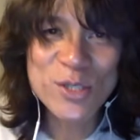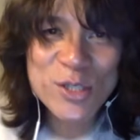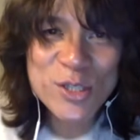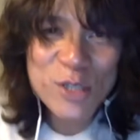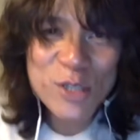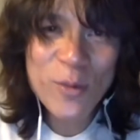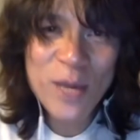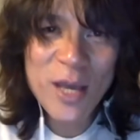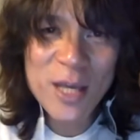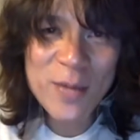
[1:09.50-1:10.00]

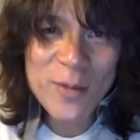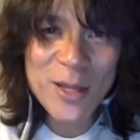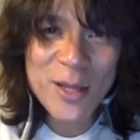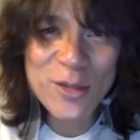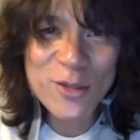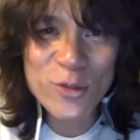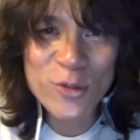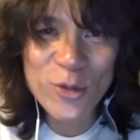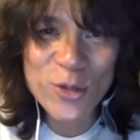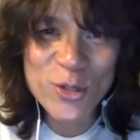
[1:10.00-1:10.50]
すめ
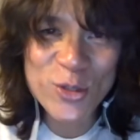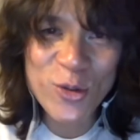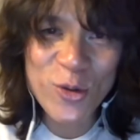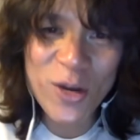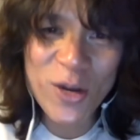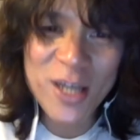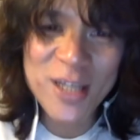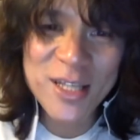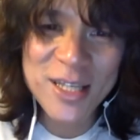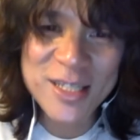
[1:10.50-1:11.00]
イベントの紹
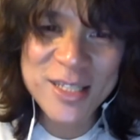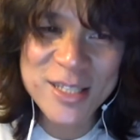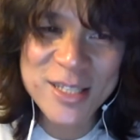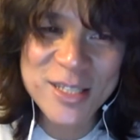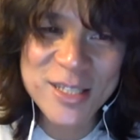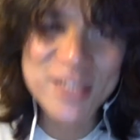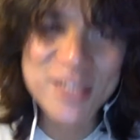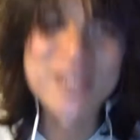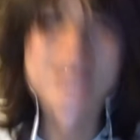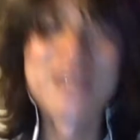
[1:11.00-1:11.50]
介で
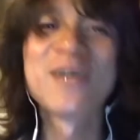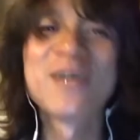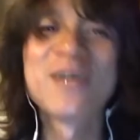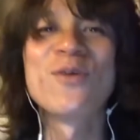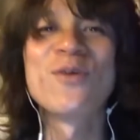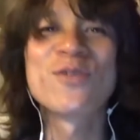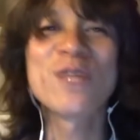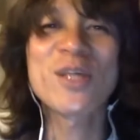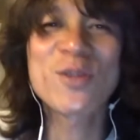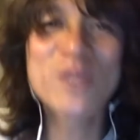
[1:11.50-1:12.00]
す
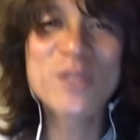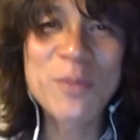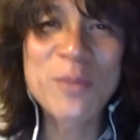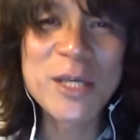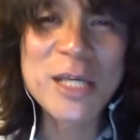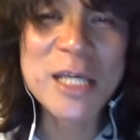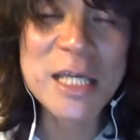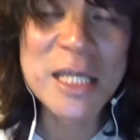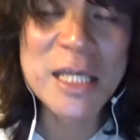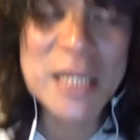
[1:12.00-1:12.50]
お楽しみ
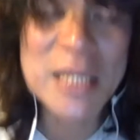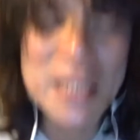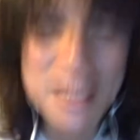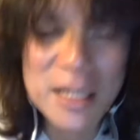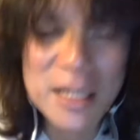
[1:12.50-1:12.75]
に